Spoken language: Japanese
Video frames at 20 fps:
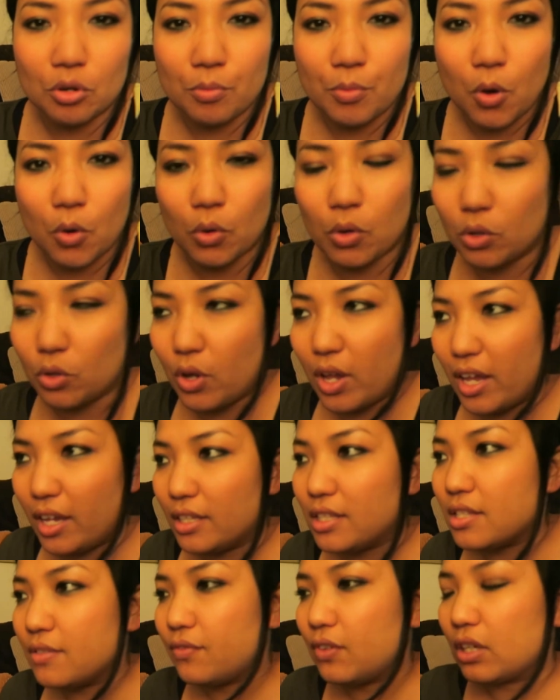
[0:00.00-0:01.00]
と思うこの
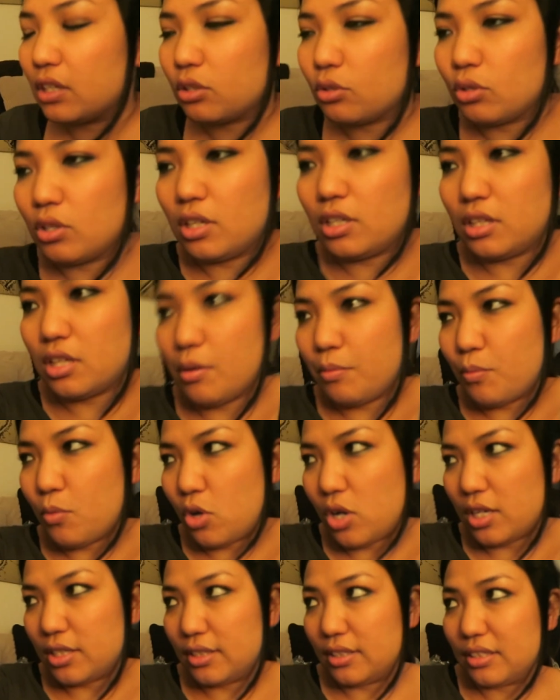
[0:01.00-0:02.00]
ヘインズビクトリーで
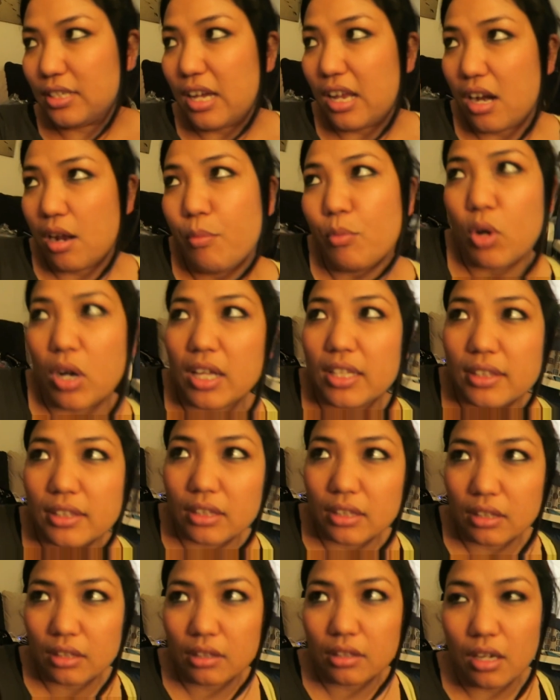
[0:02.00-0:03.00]
もらからもらっ
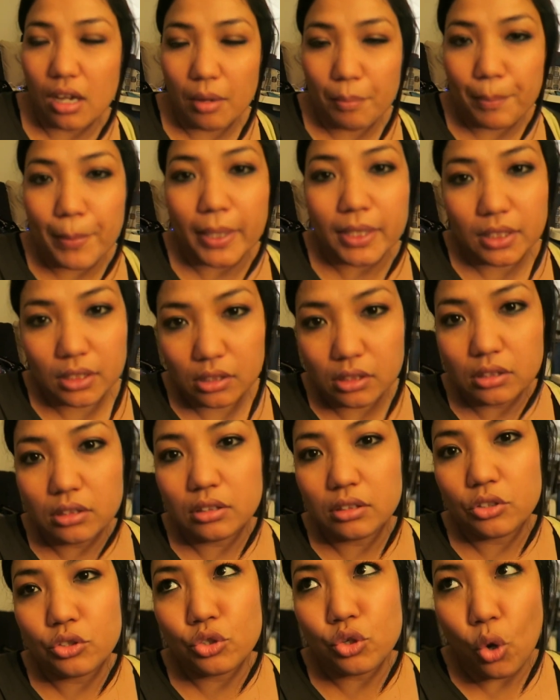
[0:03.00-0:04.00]
た
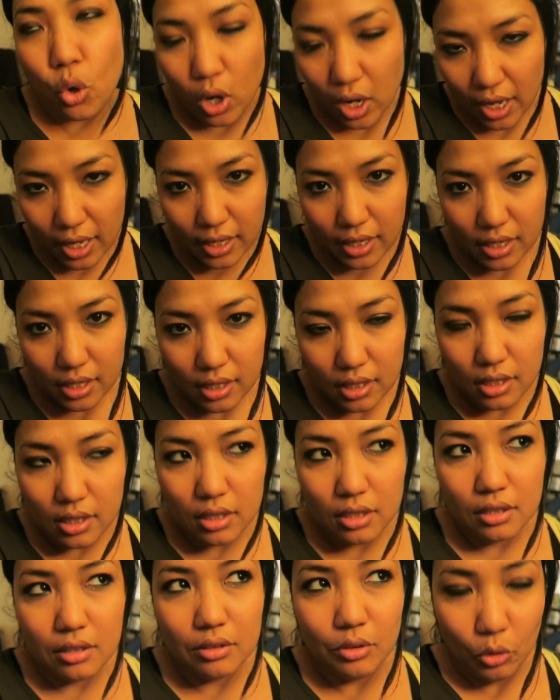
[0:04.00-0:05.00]
バッグ紹介
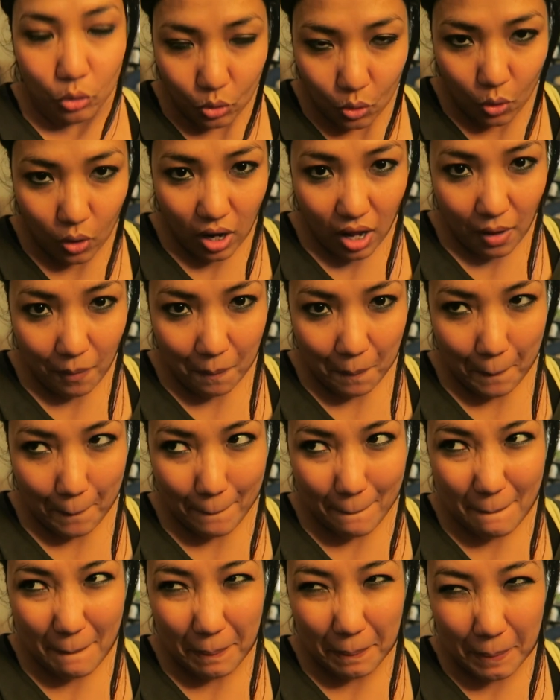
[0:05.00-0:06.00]
の動画
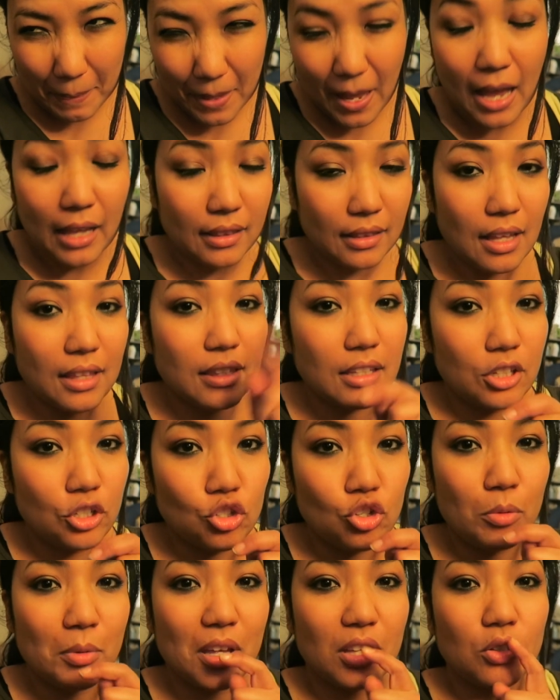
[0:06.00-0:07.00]
いやなんで
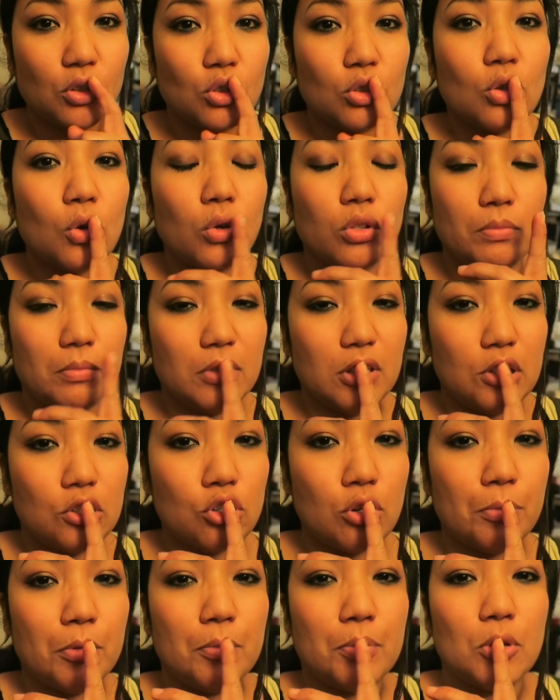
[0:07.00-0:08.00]
日曜日かというと
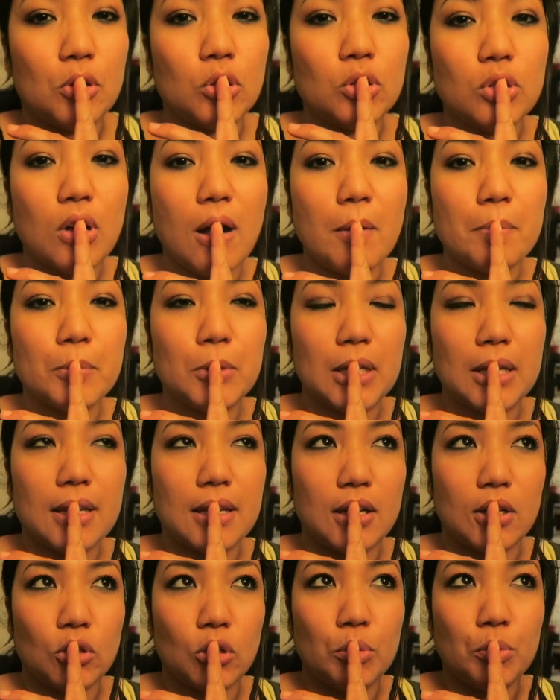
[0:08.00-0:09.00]
日曜日ビログアップで
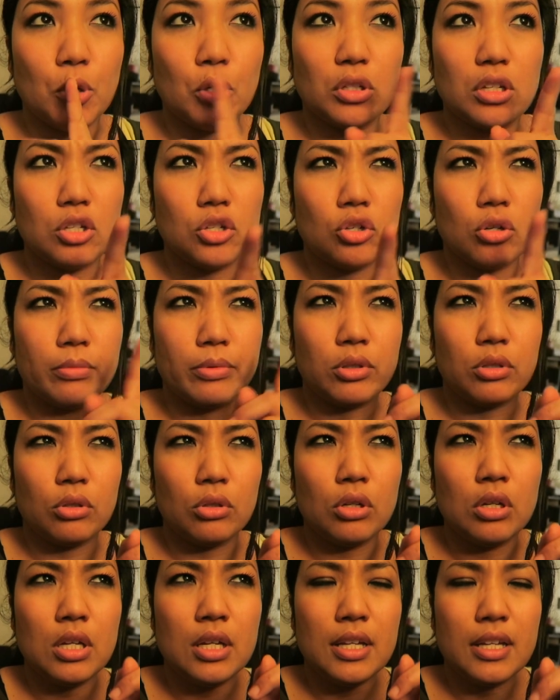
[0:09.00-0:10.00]
きないと思う日曜日
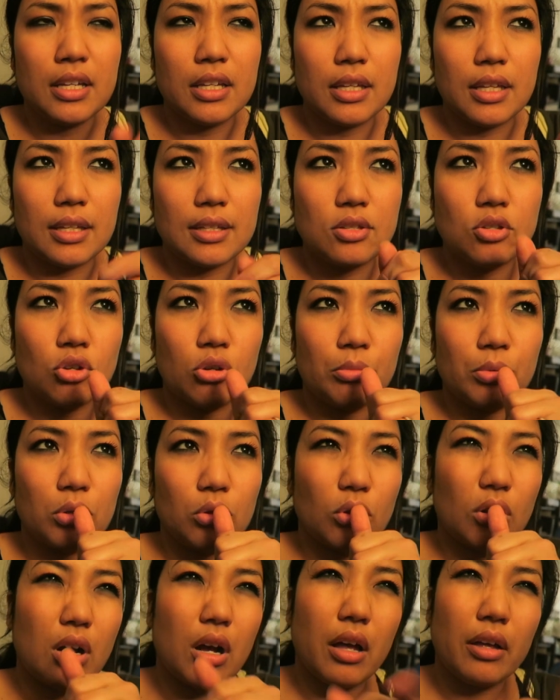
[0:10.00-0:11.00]
と月曜日
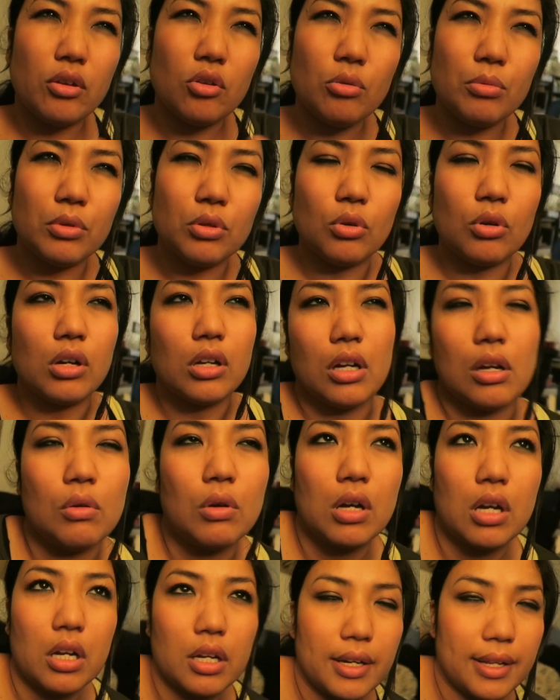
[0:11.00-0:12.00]
と火曜日どうかな
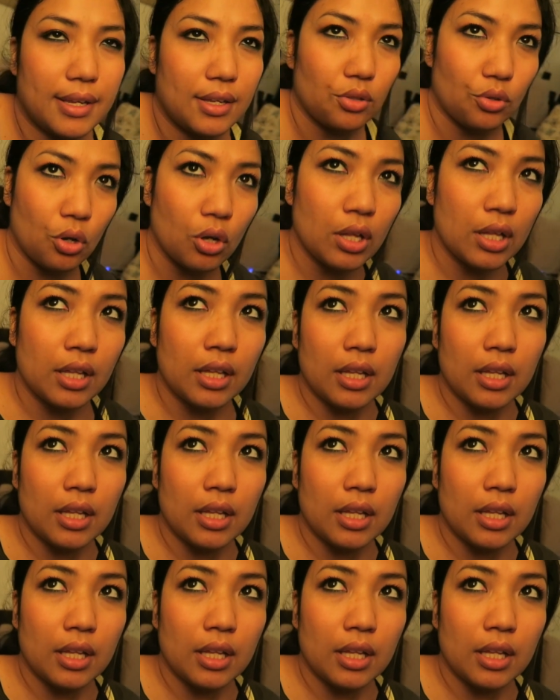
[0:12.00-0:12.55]
わからないけど